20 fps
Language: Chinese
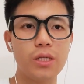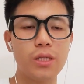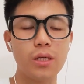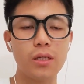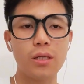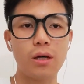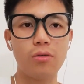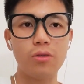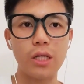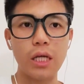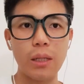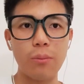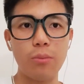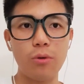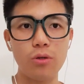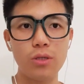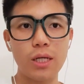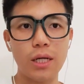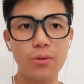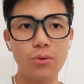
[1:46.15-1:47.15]
得到宁
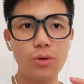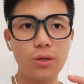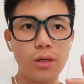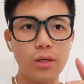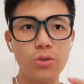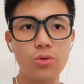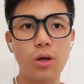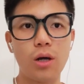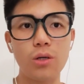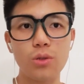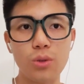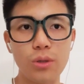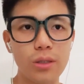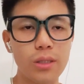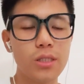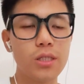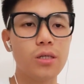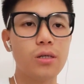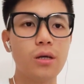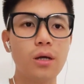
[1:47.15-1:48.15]
波战队的状元
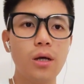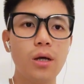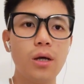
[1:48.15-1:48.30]
签。